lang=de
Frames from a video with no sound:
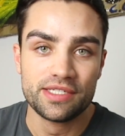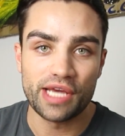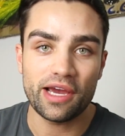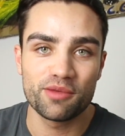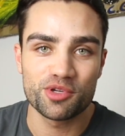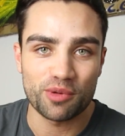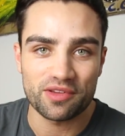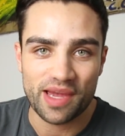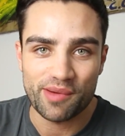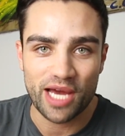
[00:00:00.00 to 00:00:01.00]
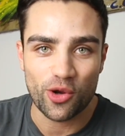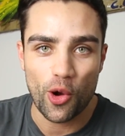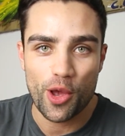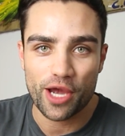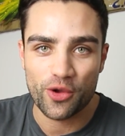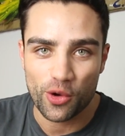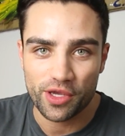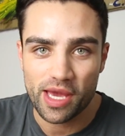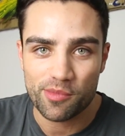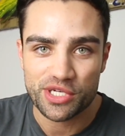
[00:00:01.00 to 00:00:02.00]
Tag, liebe Sportskameraden, euer Görg
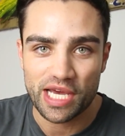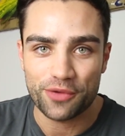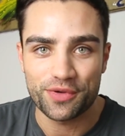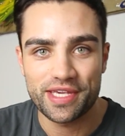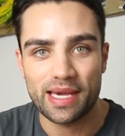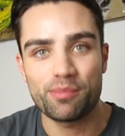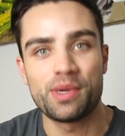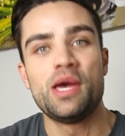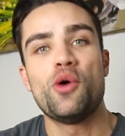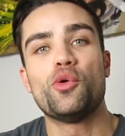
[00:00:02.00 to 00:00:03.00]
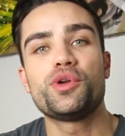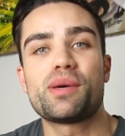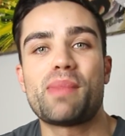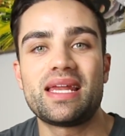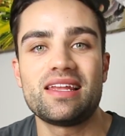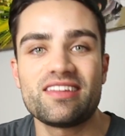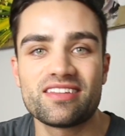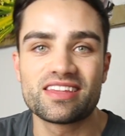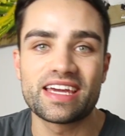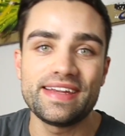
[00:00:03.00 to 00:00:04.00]
hier am Start und ich habe unter meinen
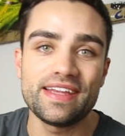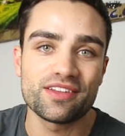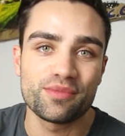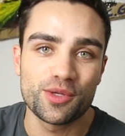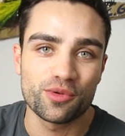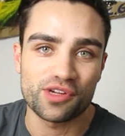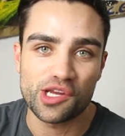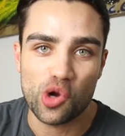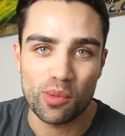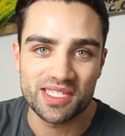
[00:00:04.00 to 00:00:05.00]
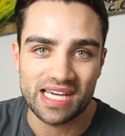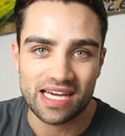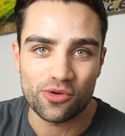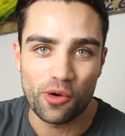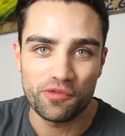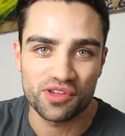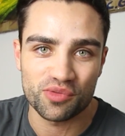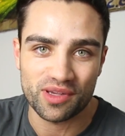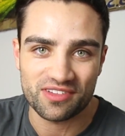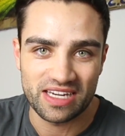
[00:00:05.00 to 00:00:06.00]
letzten Trainingsvideos in den Kommentaren häufig
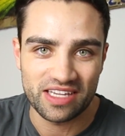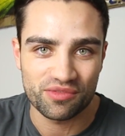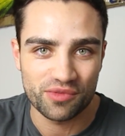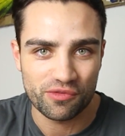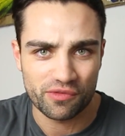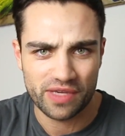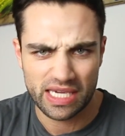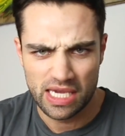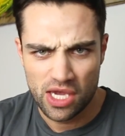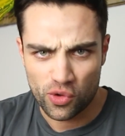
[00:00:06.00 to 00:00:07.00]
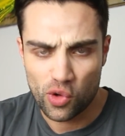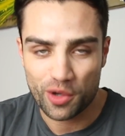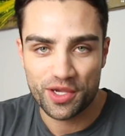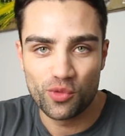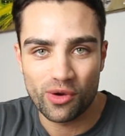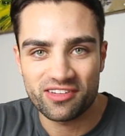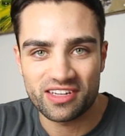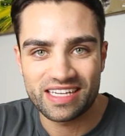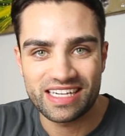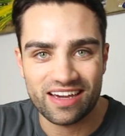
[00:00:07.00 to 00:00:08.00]
sowas gelesen wie von wegen, Görki, du hast
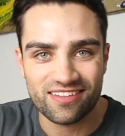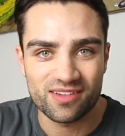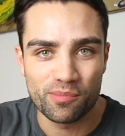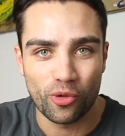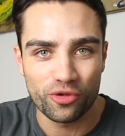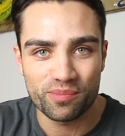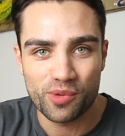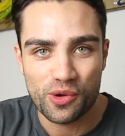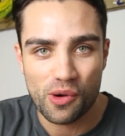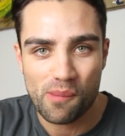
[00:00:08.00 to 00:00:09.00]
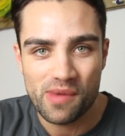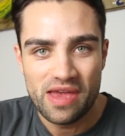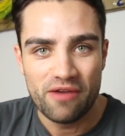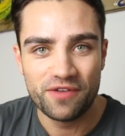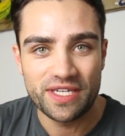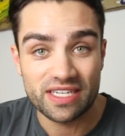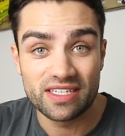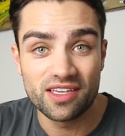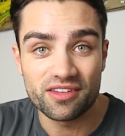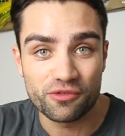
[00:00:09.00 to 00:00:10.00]
ja eine krasse Brust bekommen, wie
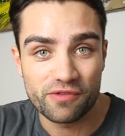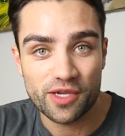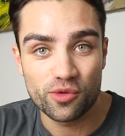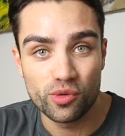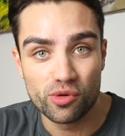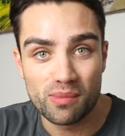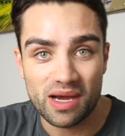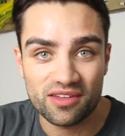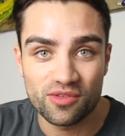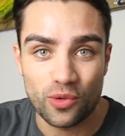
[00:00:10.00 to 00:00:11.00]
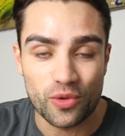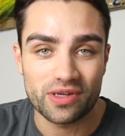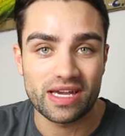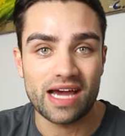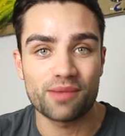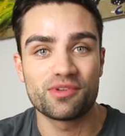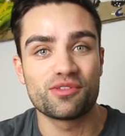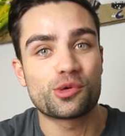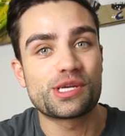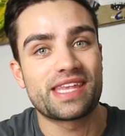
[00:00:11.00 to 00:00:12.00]
trainierst du, welche Übungen machst du und gerade
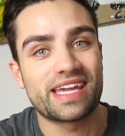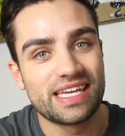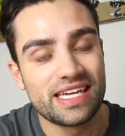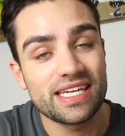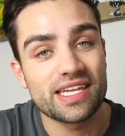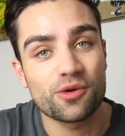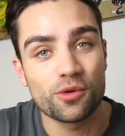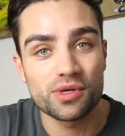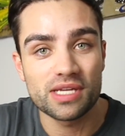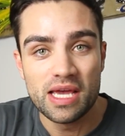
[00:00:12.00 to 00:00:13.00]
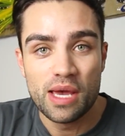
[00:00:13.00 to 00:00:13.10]
bezüglich der Genetik und